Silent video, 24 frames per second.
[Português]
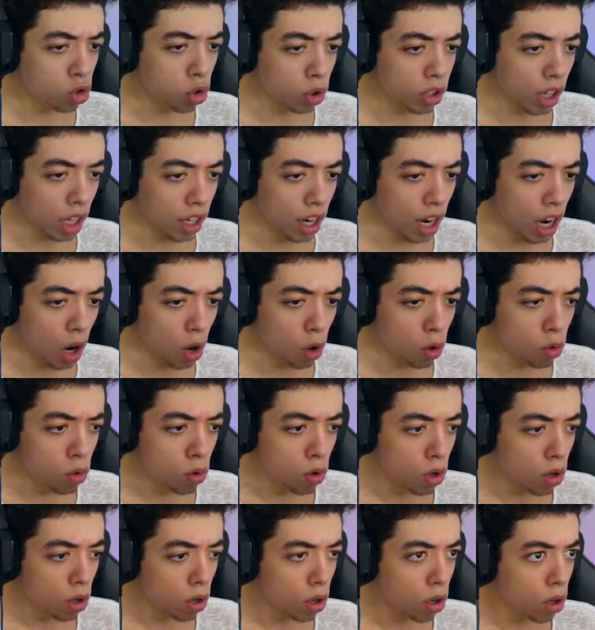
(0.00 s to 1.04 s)
soltei não.
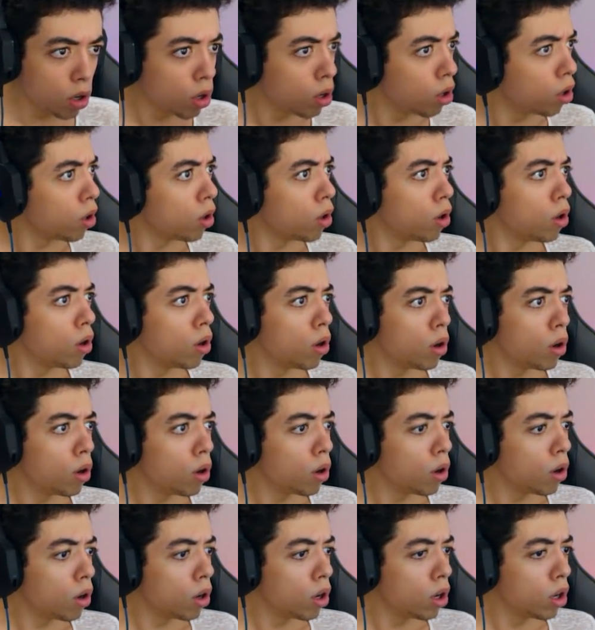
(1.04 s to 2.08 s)
Soltou sim!
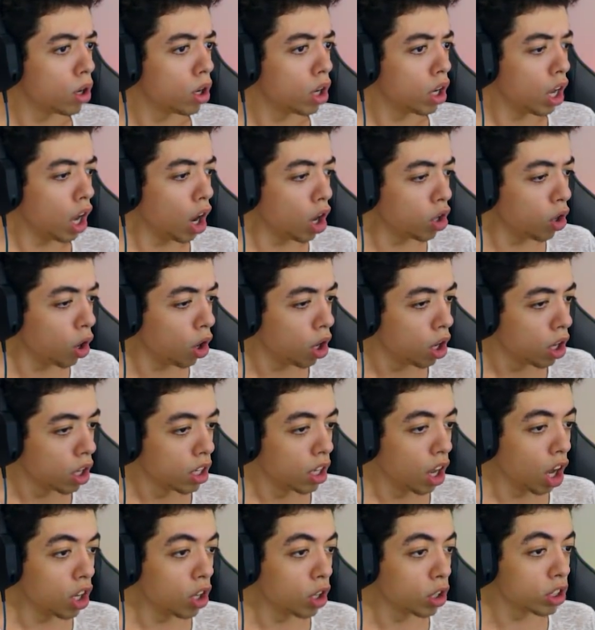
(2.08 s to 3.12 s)
Eu, eu,
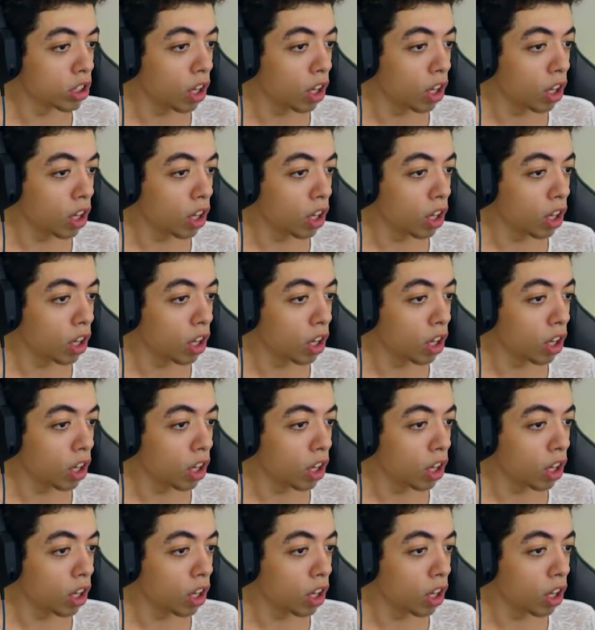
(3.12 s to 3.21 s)
eu não